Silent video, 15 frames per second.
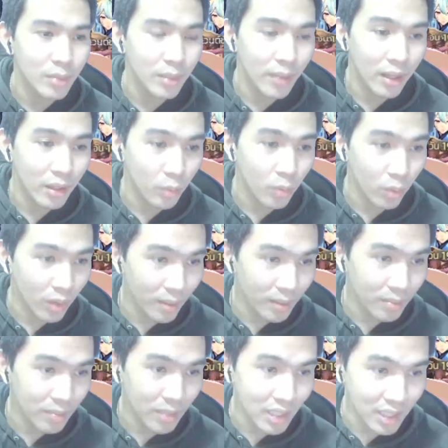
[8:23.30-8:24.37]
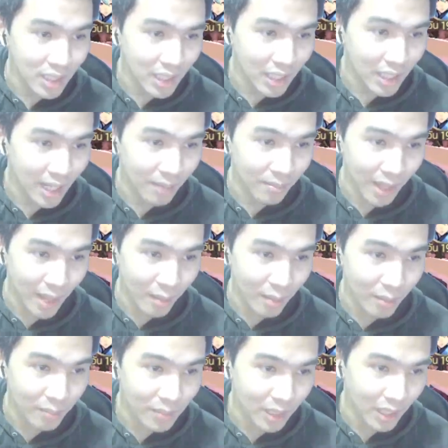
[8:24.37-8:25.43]
ใช่ปะสมมติว่ามันจะมีกิจกรรมแนวแบ
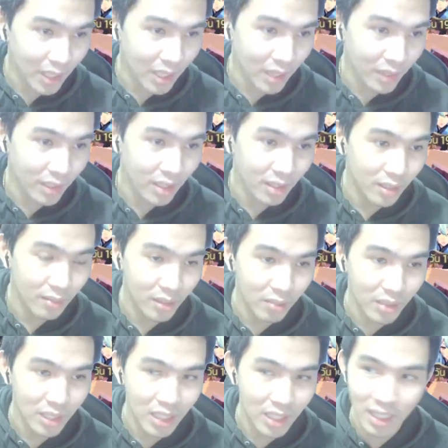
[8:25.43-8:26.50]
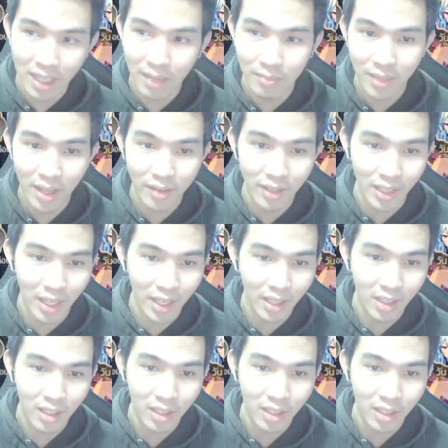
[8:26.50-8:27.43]
บอย่างนี้เว้ยมันจะมีกิจกรรมแนวอย่างเงี้ย